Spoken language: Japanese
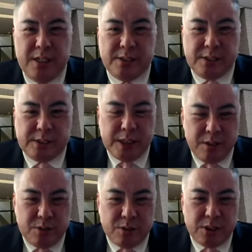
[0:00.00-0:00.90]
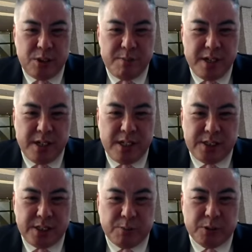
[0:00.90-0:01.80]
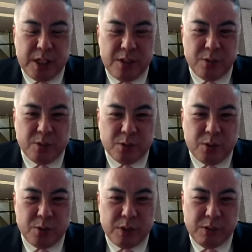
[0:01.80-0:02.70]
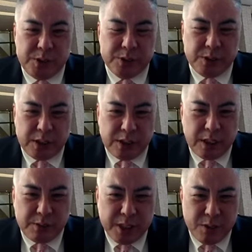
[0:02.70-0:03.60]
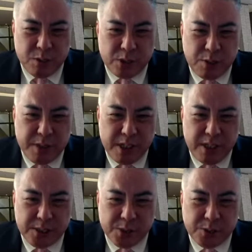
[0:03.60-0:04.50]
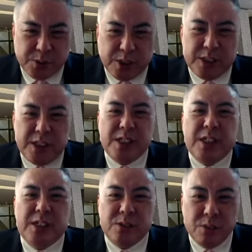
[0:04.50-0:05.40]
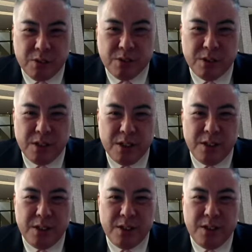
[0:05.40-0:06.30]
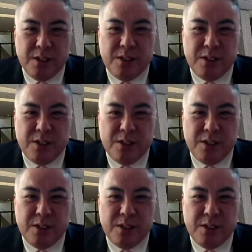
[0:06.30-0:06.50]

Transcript: うん、全国に命令、しかも天皇の後ろ盾で全国に命令することができないと、うん、